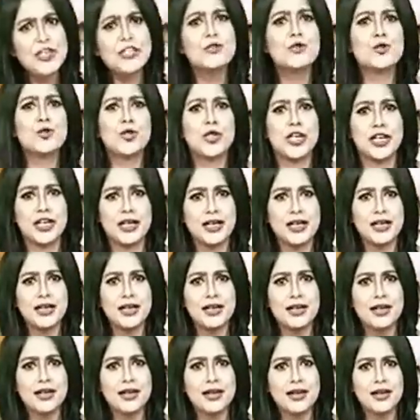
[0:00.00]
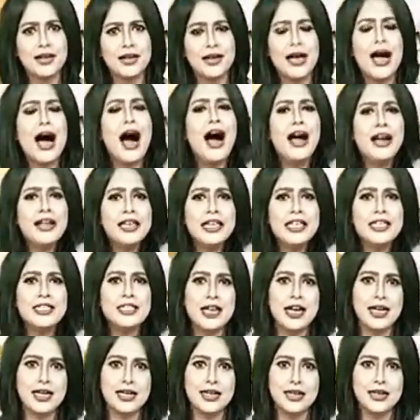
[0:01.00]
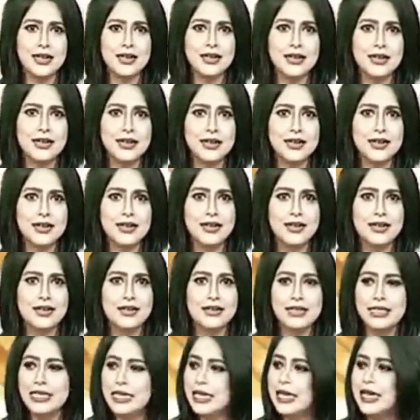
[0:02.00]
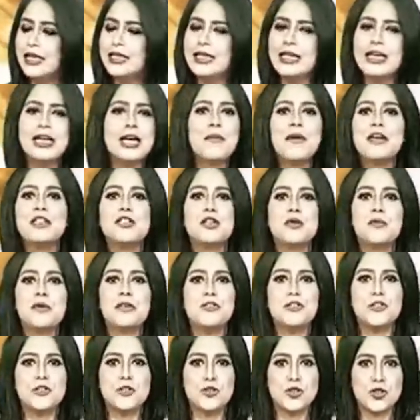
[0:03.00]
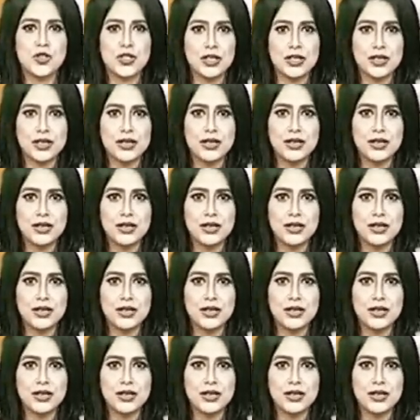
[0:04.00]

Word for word: জিতছে আর কি চাই দিকে দিকে বিজেপি জিতছে